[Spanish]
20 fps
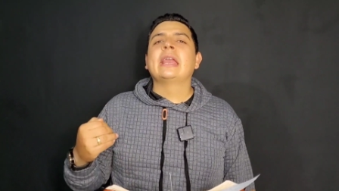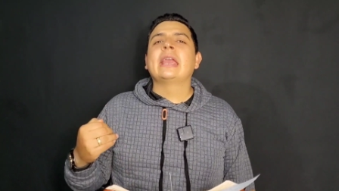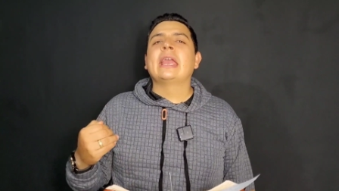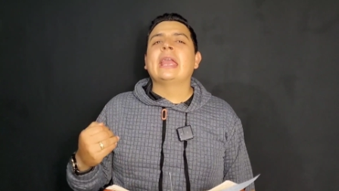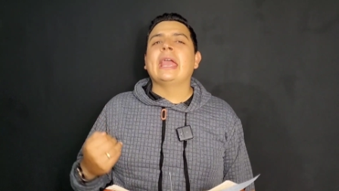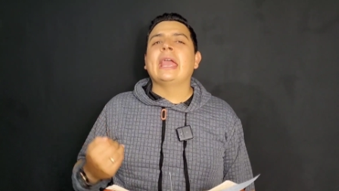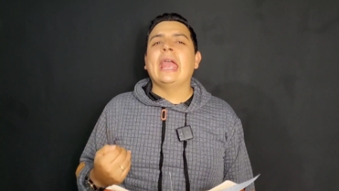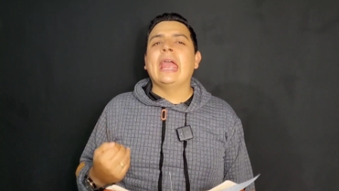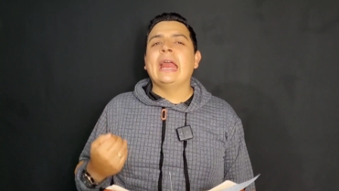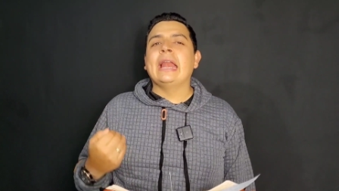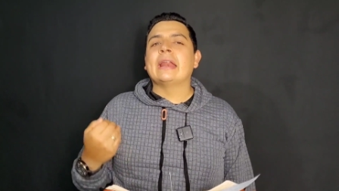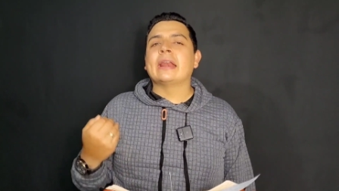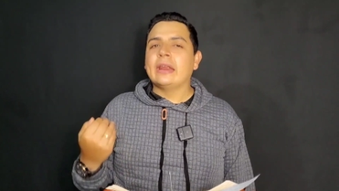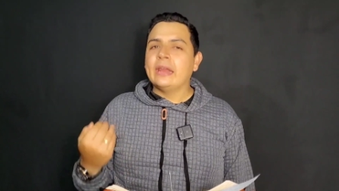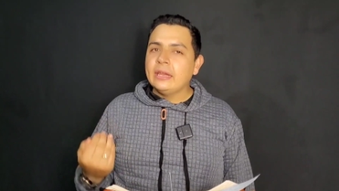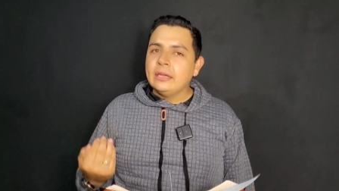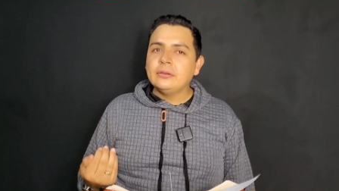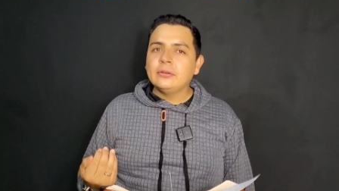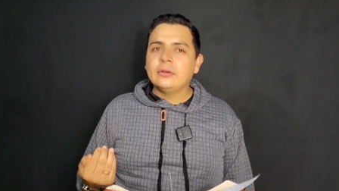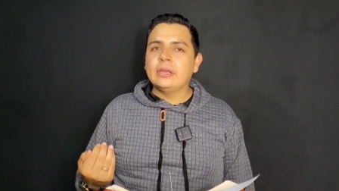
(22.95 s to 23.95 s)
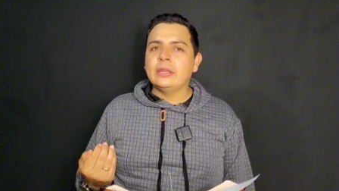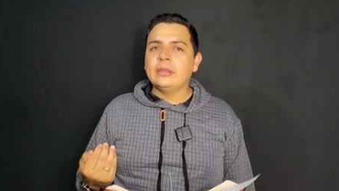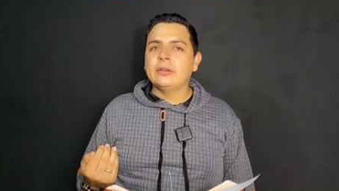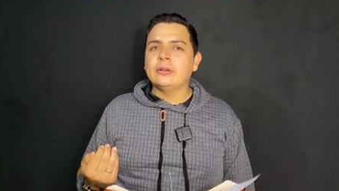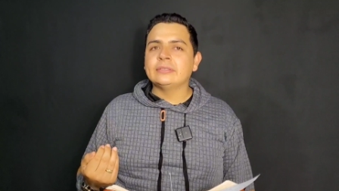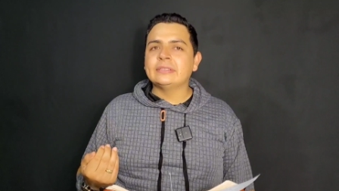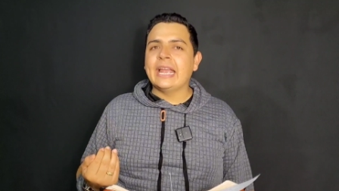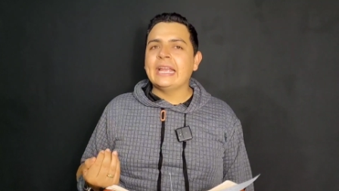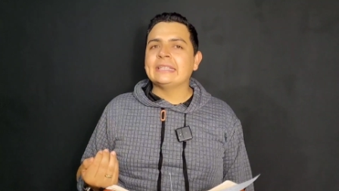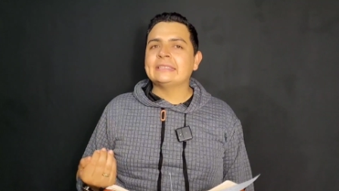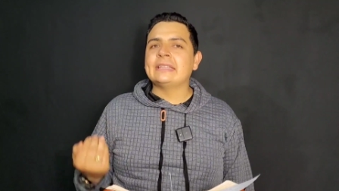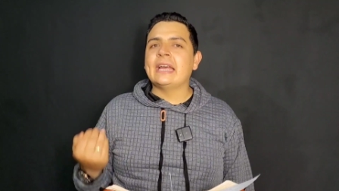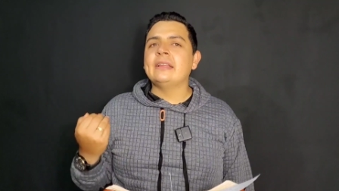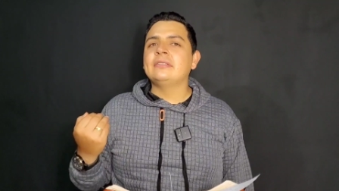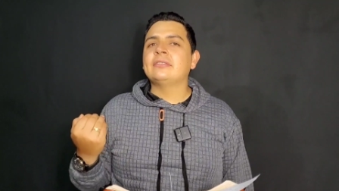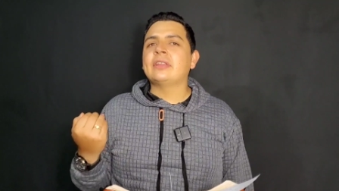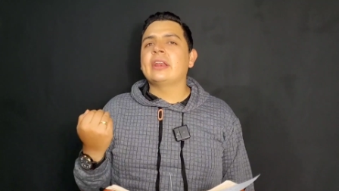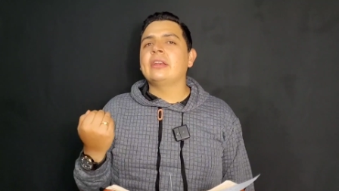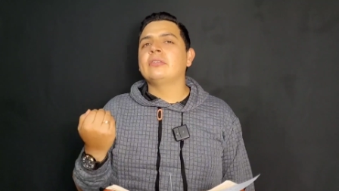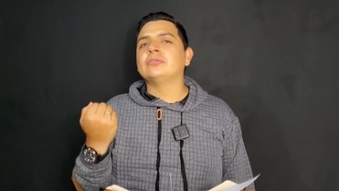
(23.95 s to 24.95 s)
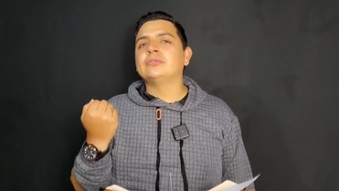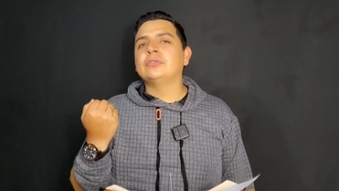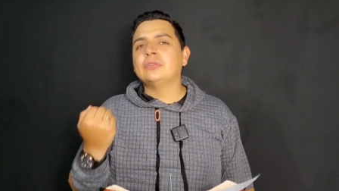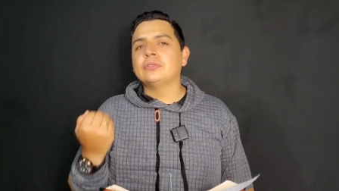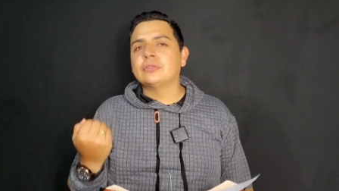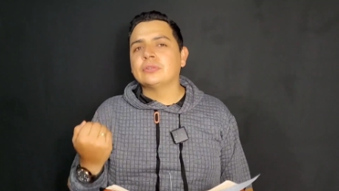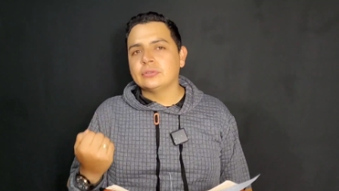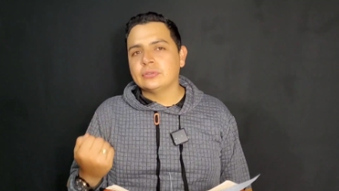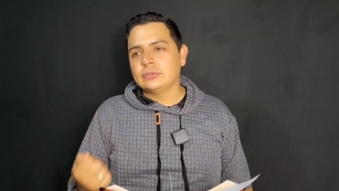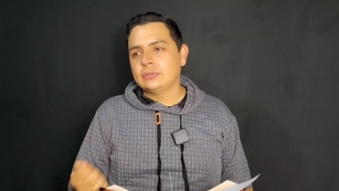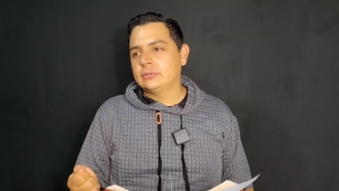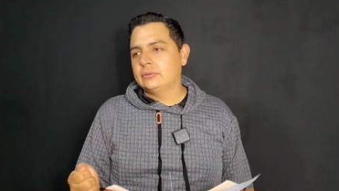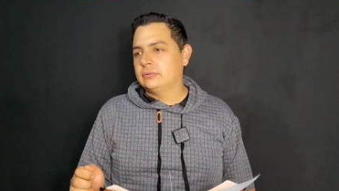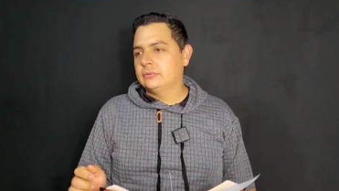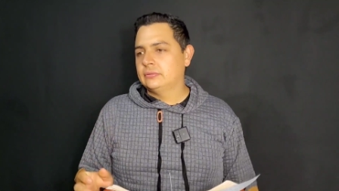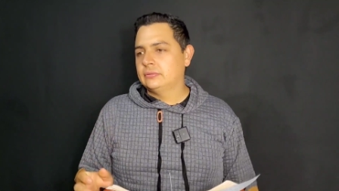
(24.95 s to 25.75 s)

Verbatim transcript: que el reino de Dios está entre nosotros